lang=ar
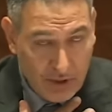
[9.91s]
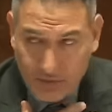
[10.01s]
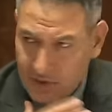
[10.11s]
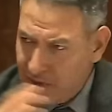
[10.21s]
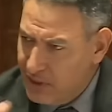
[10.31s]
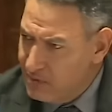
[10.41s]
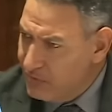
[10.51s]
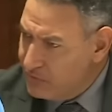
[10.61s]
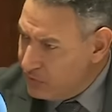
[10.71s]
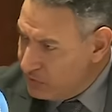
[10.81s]
باستثناء يمكن
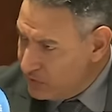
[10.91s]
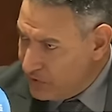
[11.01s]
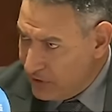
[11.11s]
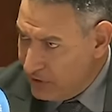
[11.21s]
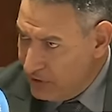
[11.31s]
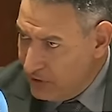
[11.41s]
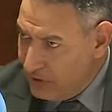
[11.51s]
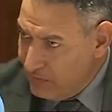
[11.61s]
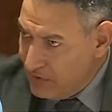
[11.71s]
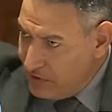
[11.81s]
في 99
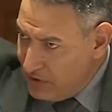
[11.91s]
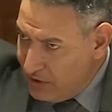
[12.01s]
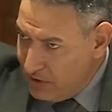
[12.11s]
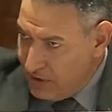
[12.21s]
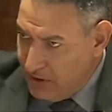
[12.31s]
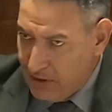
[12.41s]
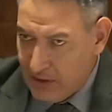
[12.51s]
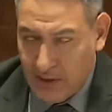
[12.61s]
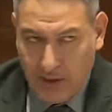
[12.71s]
باش نزل داك